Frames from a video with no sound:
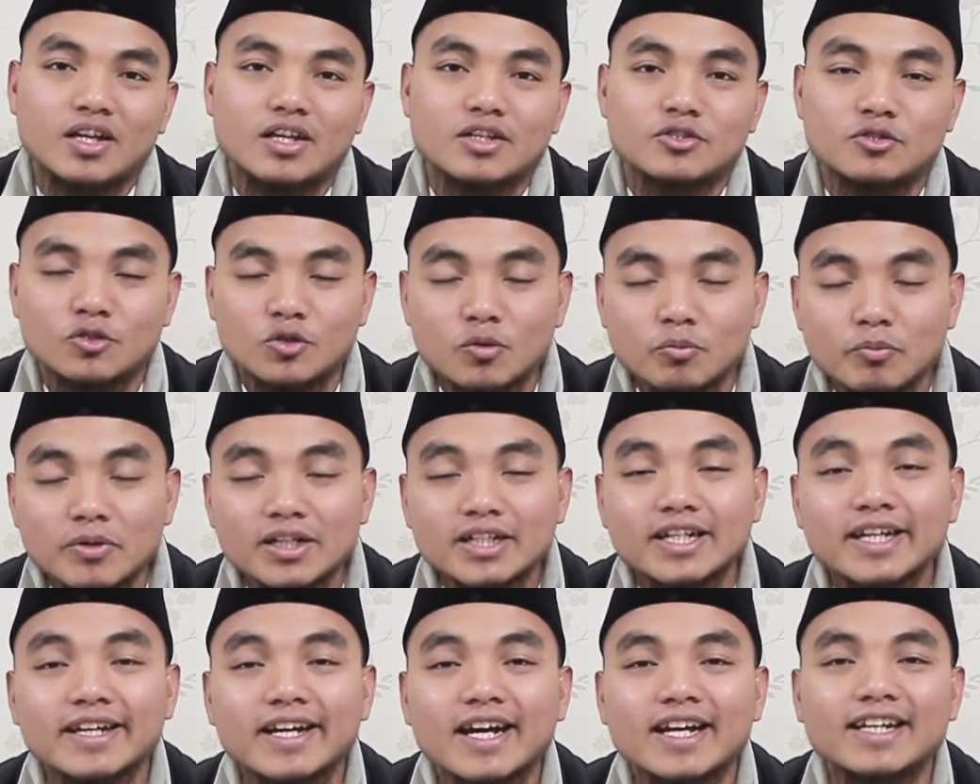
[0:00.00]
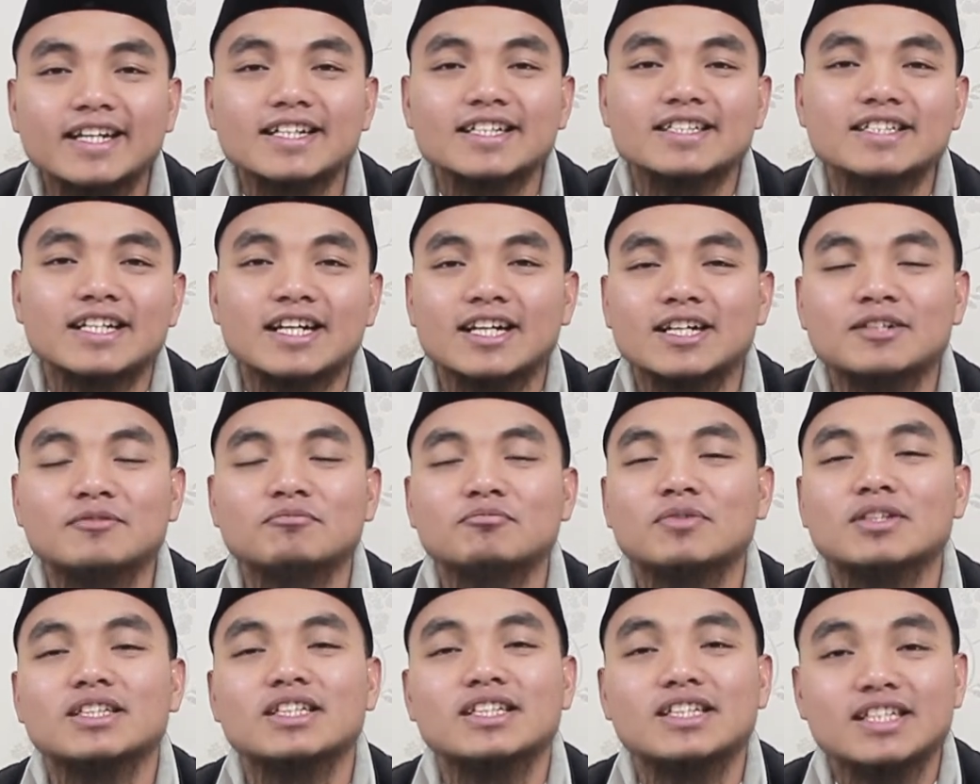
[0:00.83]
Cukup pendek hadis yang
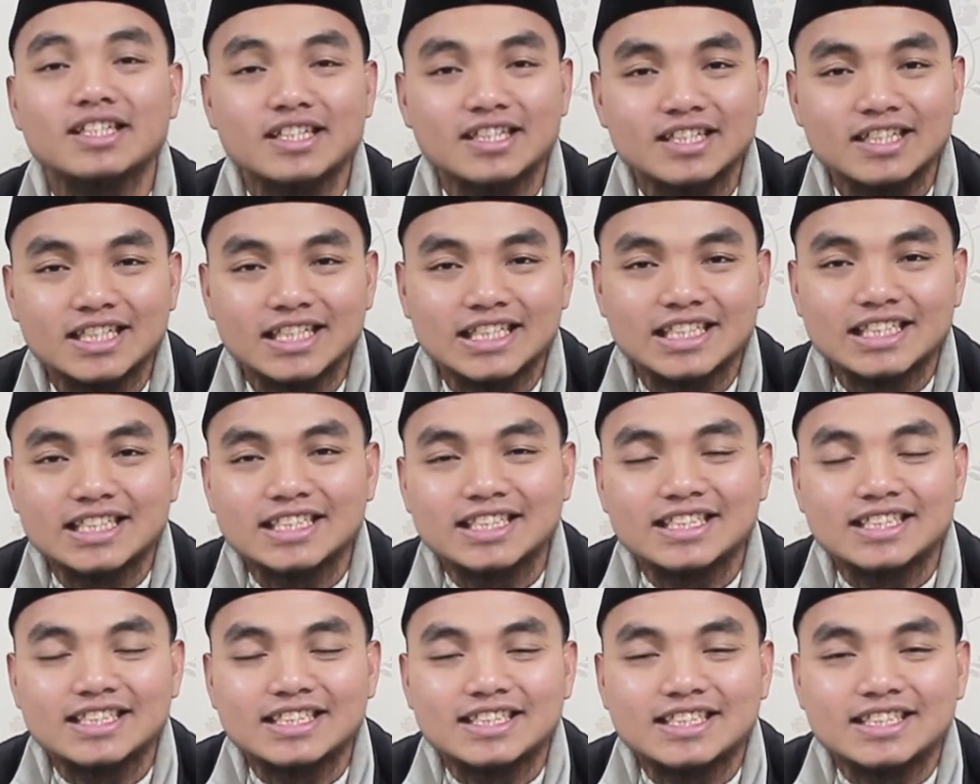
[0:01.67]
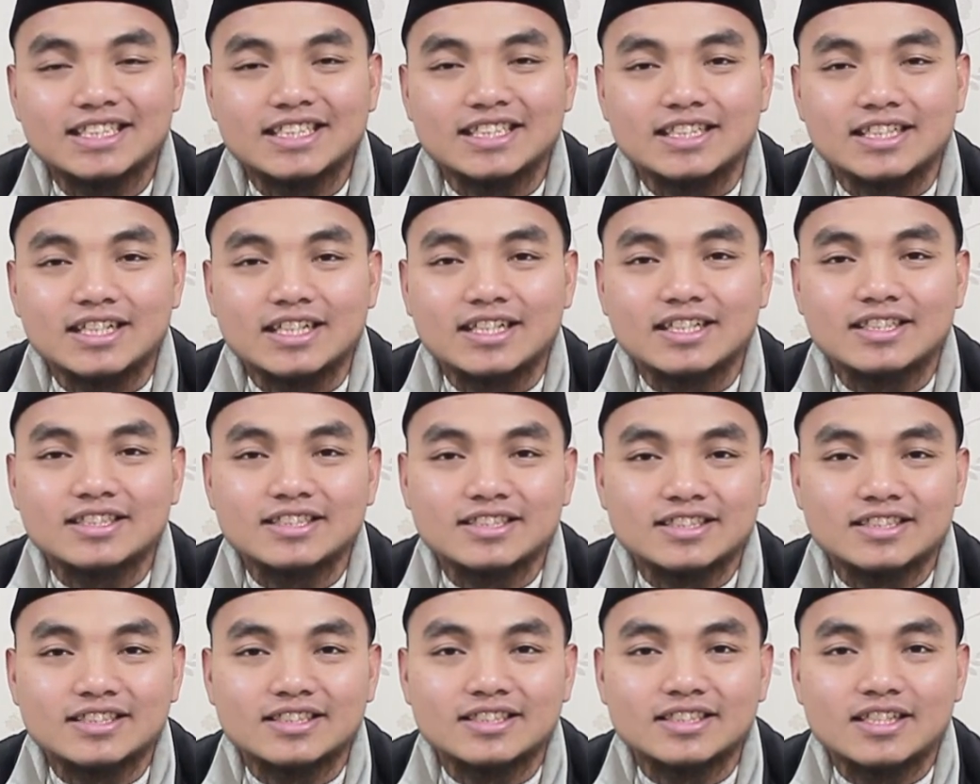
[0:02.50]
keempat ini. Ya.
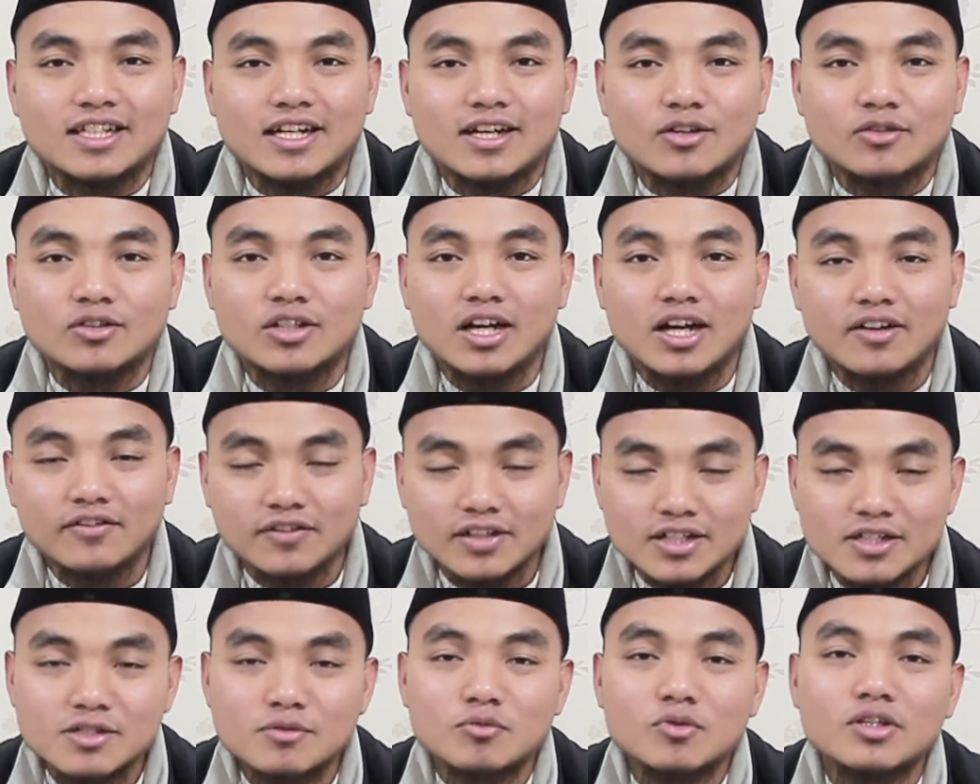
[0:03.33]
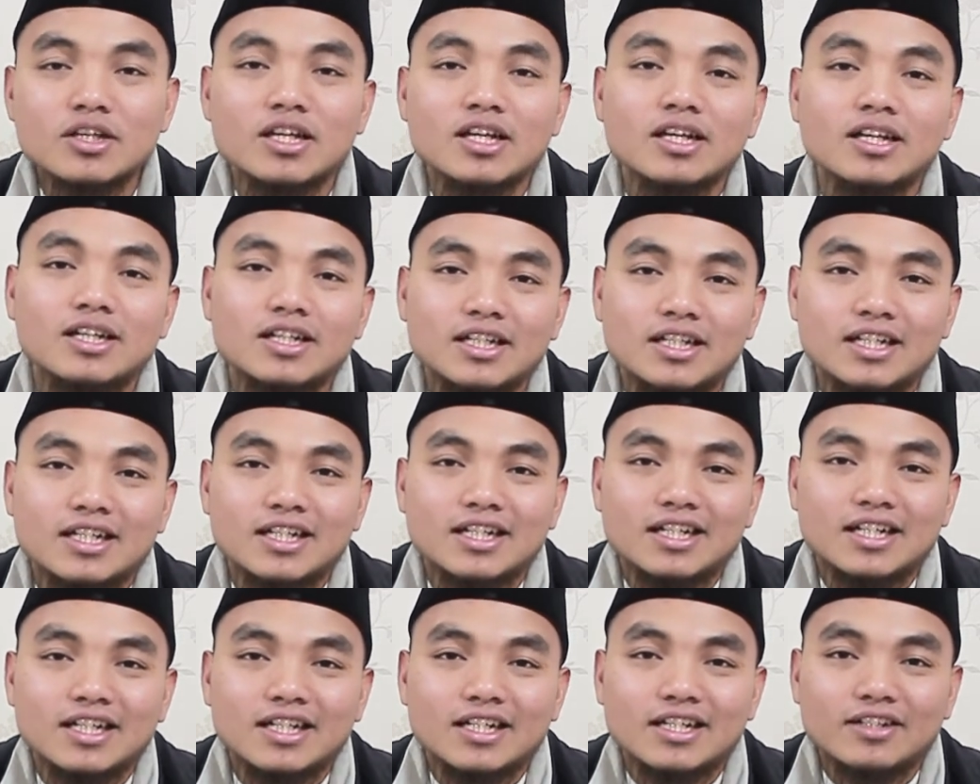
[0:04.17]
Udah hafal semuanya?
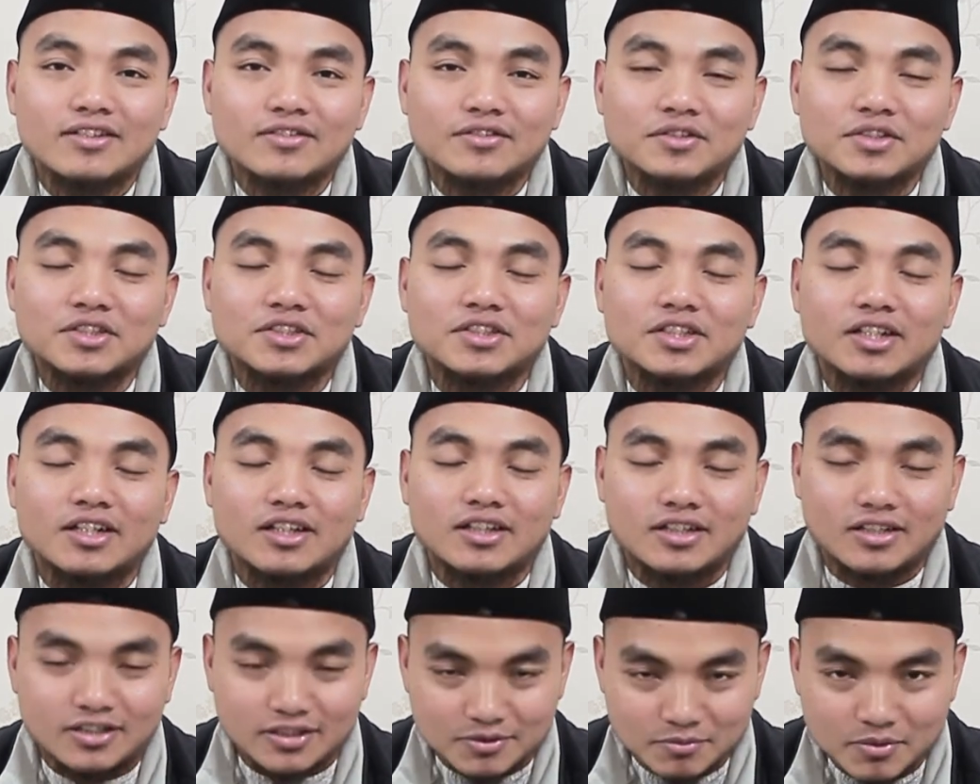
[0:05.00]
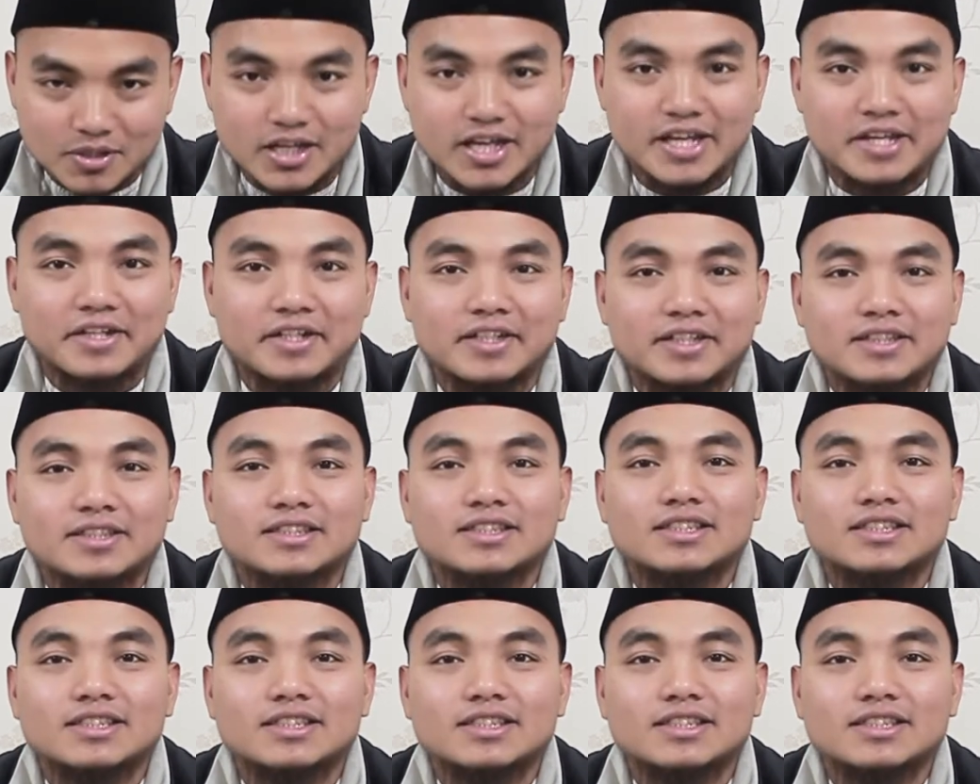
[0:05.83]
Masya Allah. Baik.